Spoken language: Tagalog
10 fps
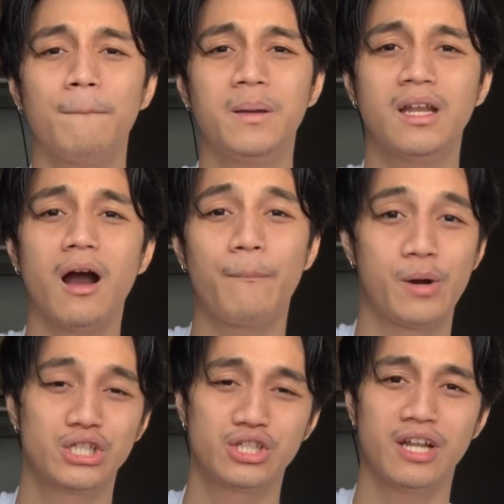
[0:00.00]

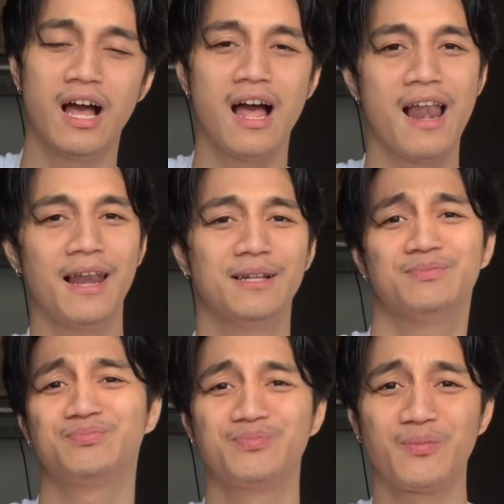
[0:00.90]

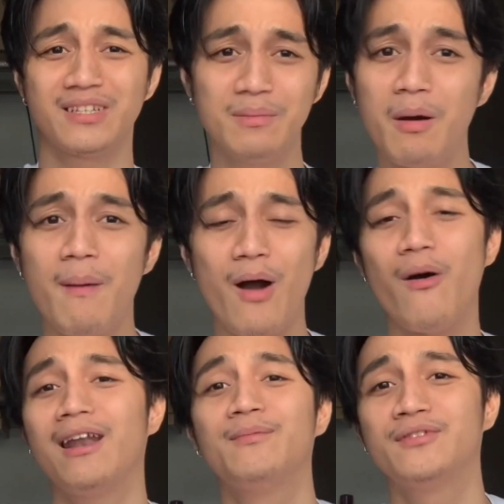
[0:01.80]
pinaka-personal sa baba
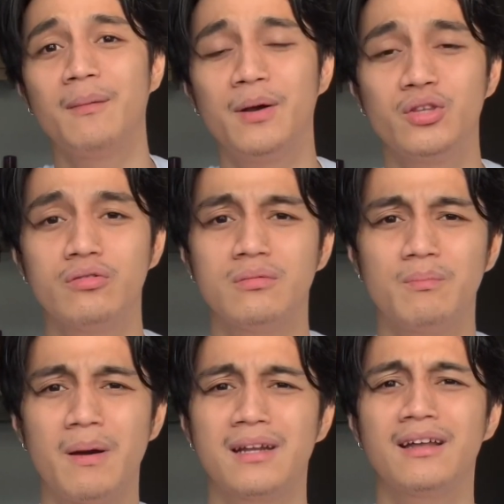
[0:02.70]
ko, alam niyo naman yun,
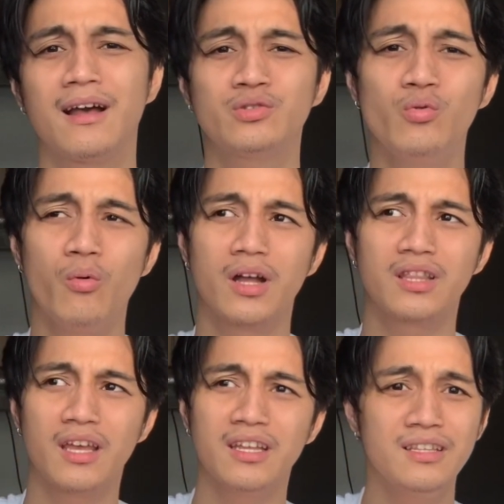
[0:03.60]
parang nagkasugat
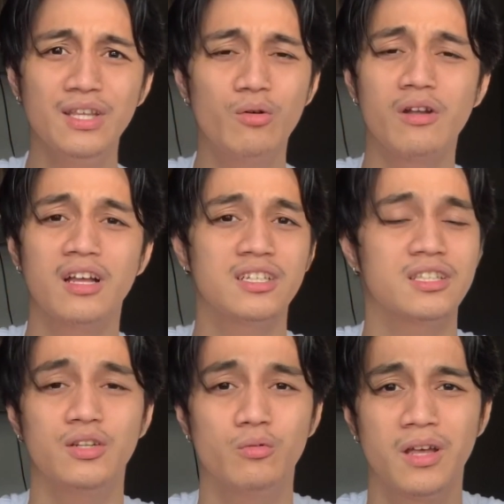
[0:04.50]
and hindi ko na
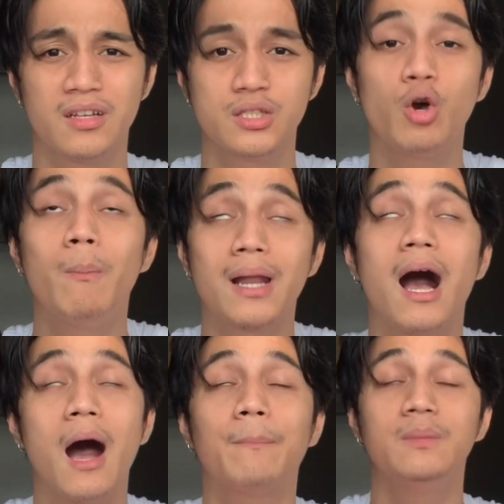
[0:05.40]
siya tinuloy kasi
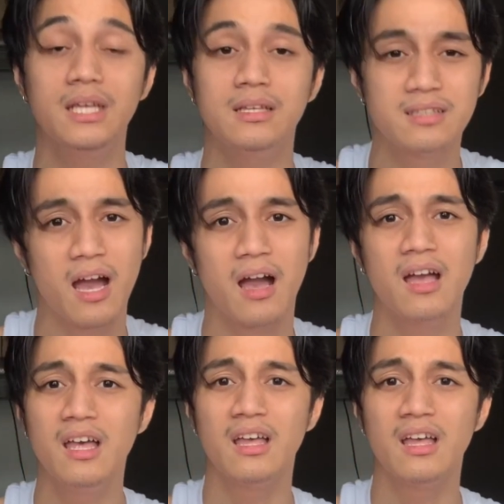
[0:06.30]
sobrang hapdi niya.